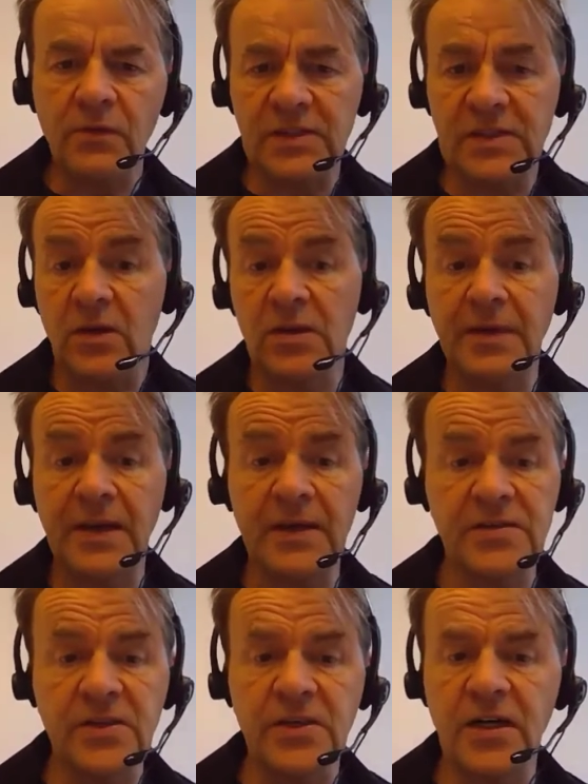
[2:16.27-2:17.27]
was auch eine Menge
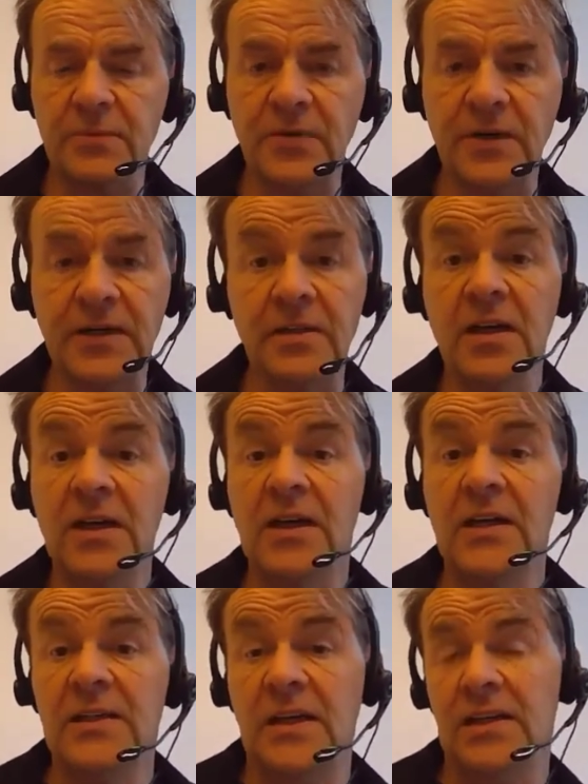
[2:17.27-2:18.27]
Sicherheit bringt.
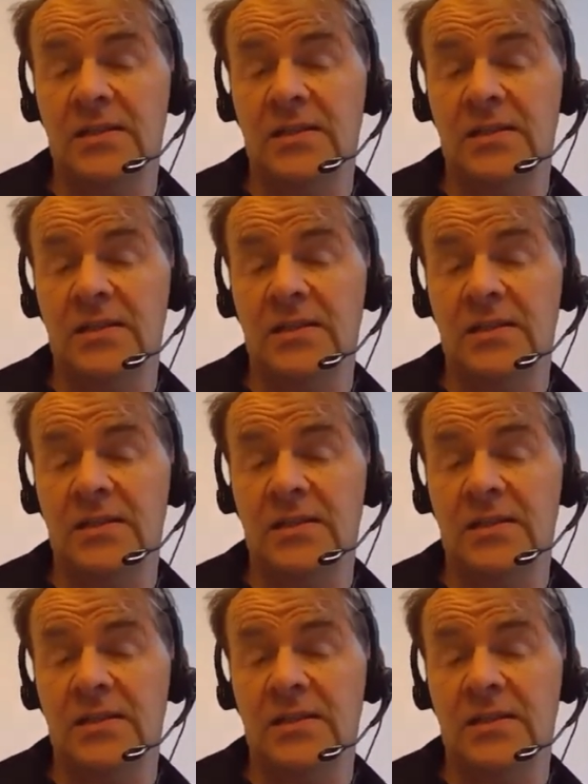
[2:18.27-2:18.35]
Dann